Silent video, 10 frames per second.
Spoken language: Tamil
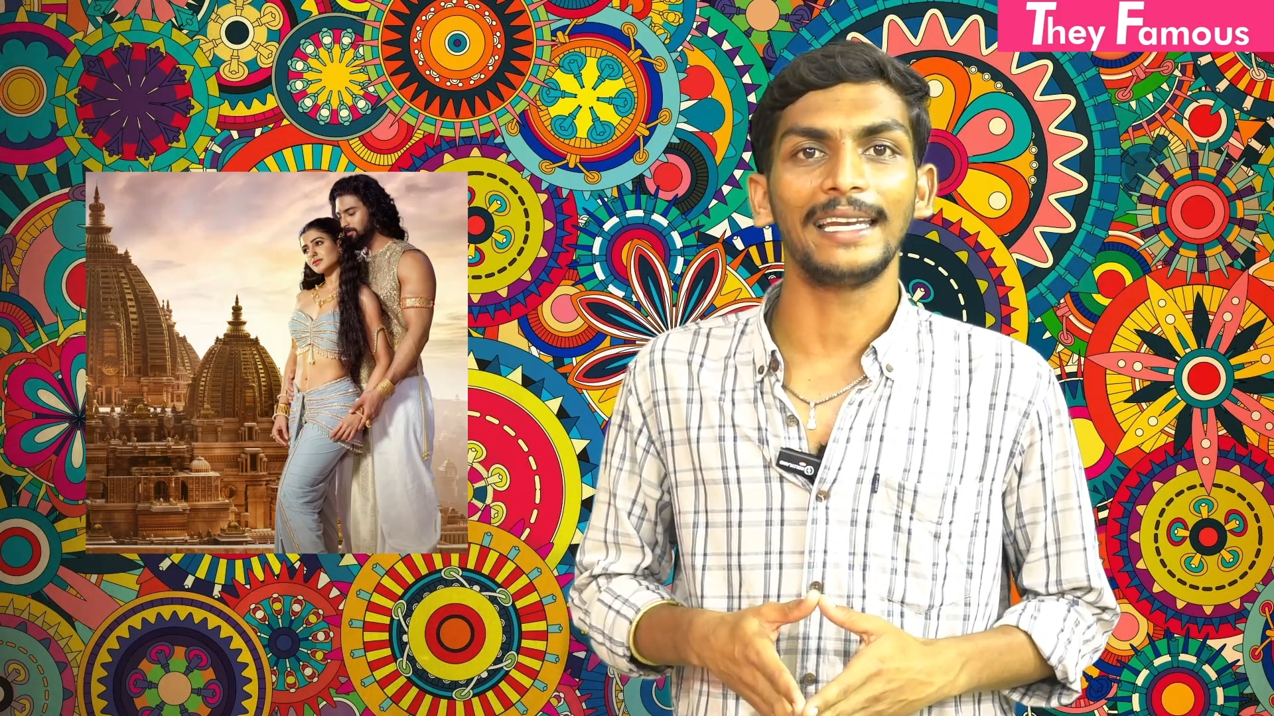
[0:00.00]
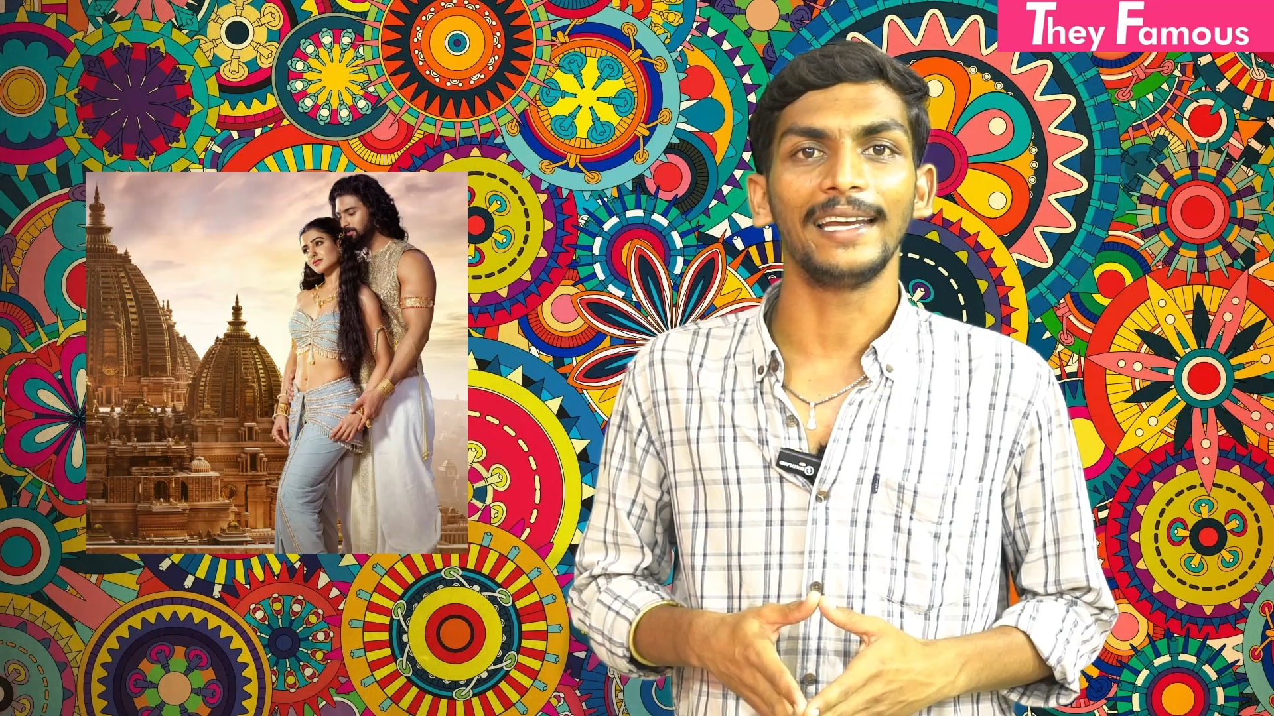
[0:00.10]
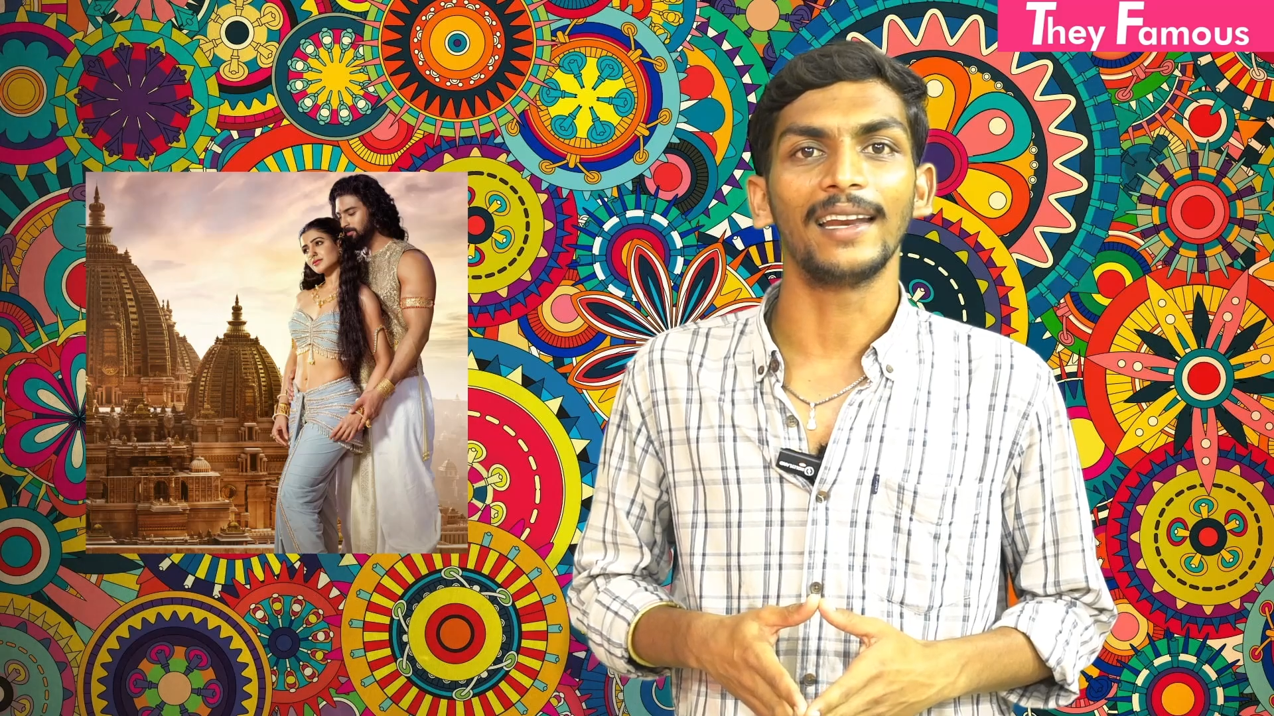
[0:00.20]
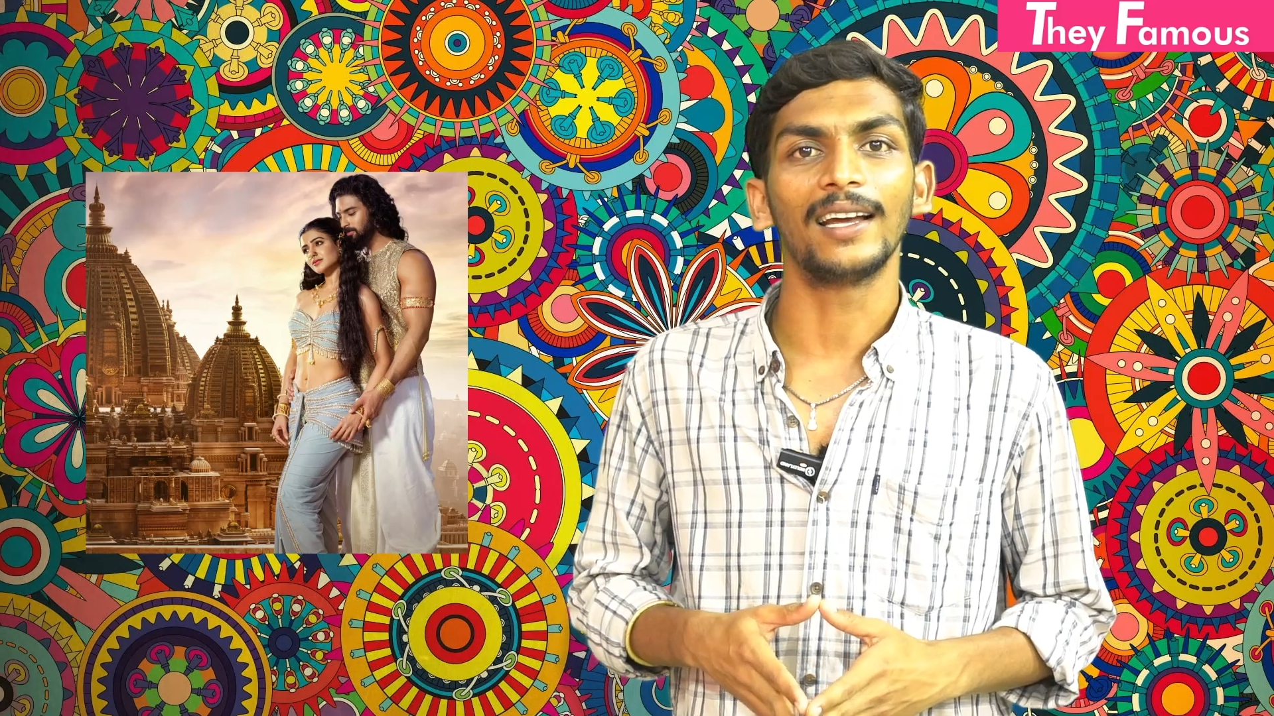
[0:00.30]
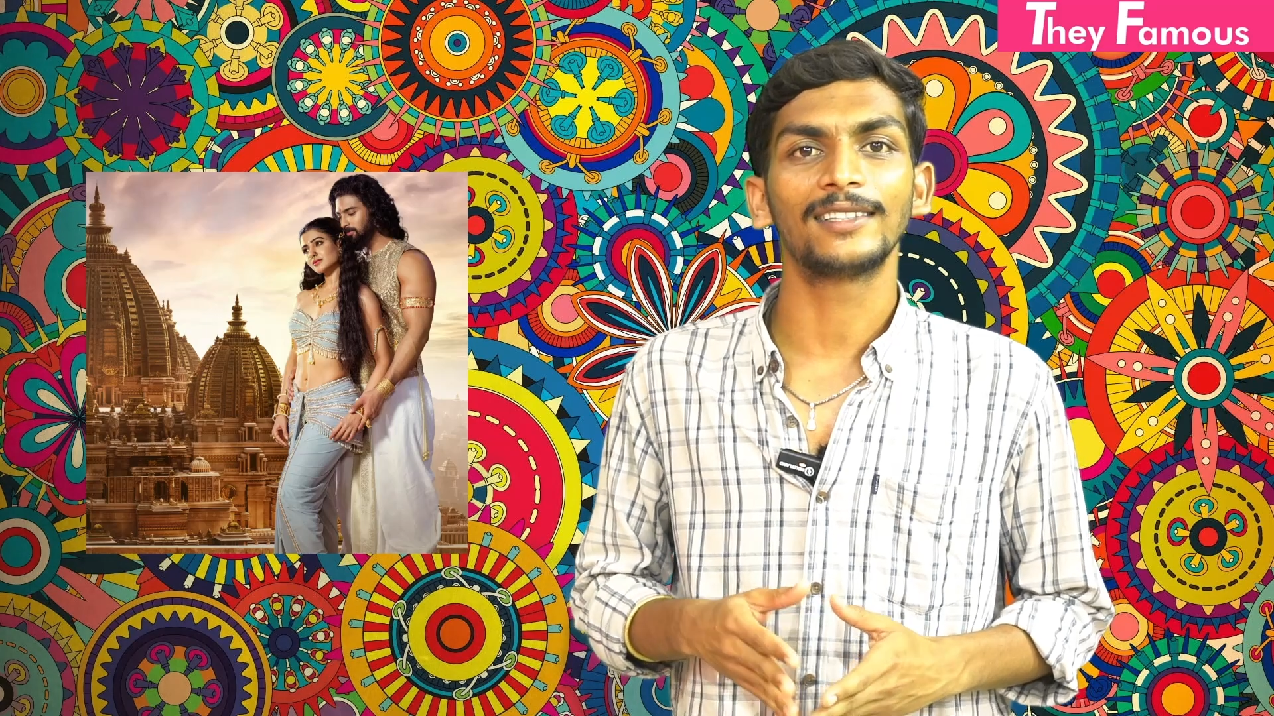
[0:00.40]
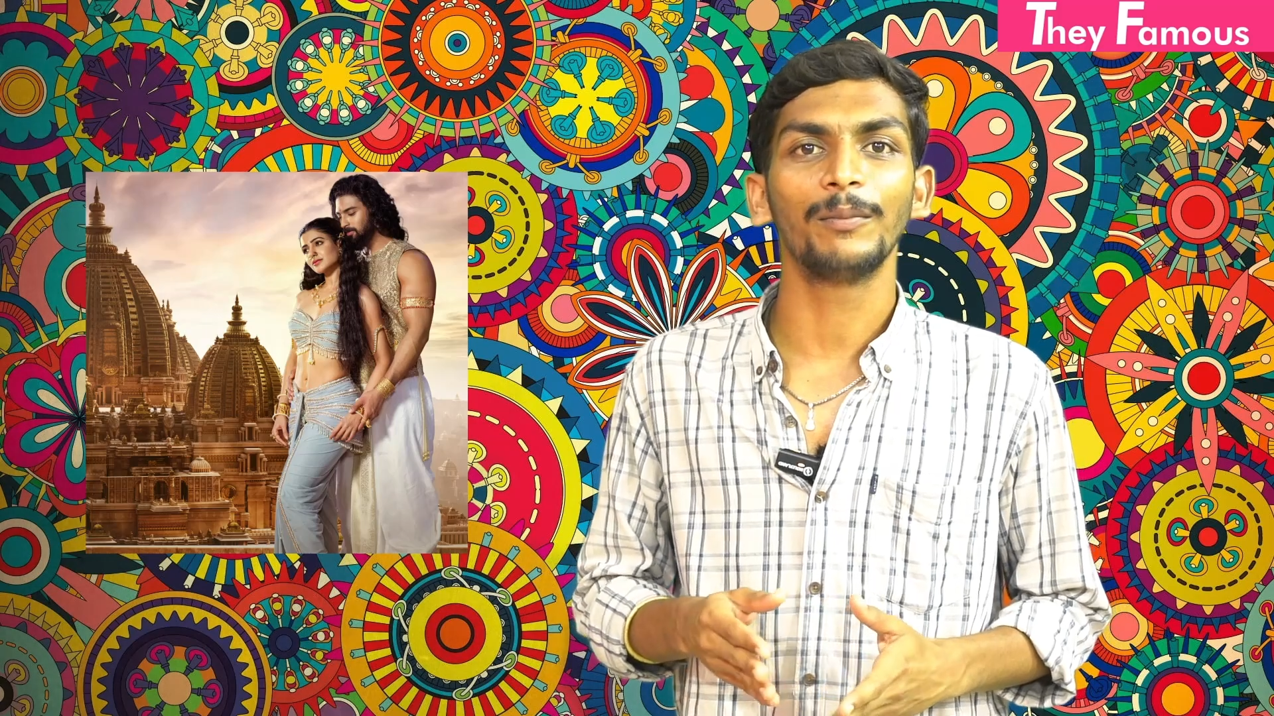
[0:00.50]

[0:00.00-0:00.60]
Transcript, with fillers: கேட்டிங்கன்னா